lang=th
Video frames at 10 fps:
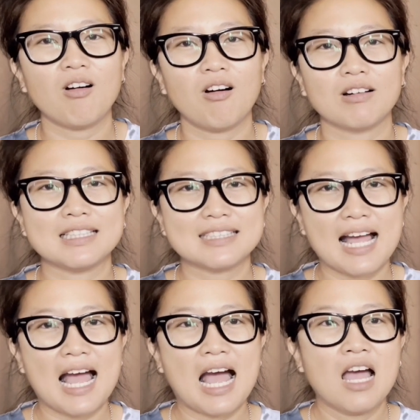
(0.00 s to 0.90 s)
องของลิ
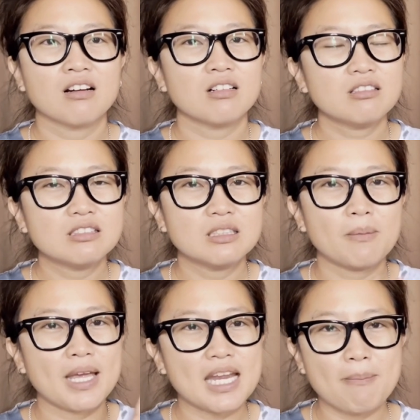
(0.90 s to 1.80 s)
ซ่าก็คือ
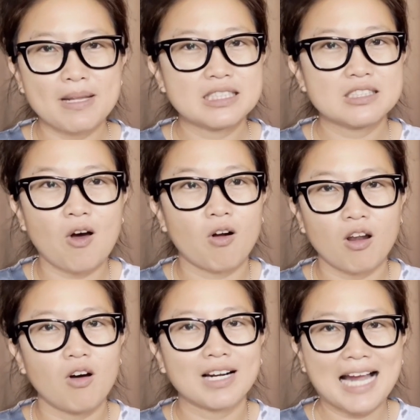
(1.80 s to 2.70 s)
ไม่ได้เป็นสอง
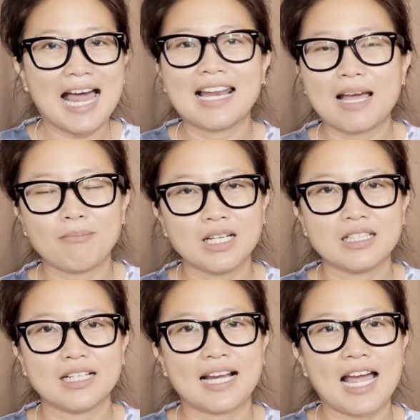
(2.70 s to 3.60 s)
รองการแรปเล
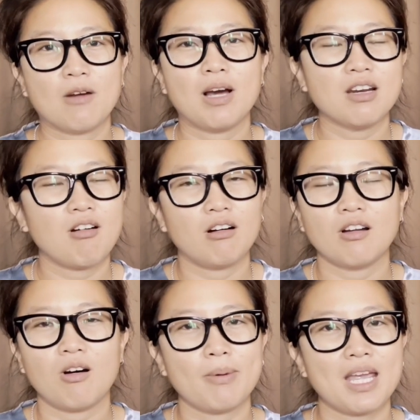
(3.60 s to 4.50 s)
ยใครว่าน้อง
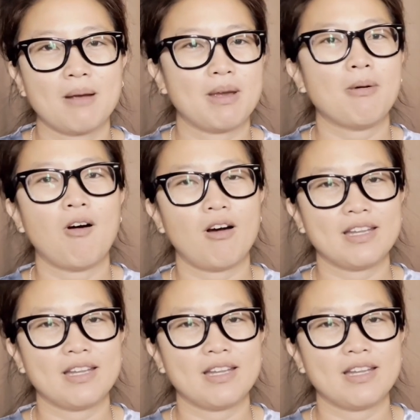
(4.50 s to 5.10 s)
ร้องเพลงไม่เพราะ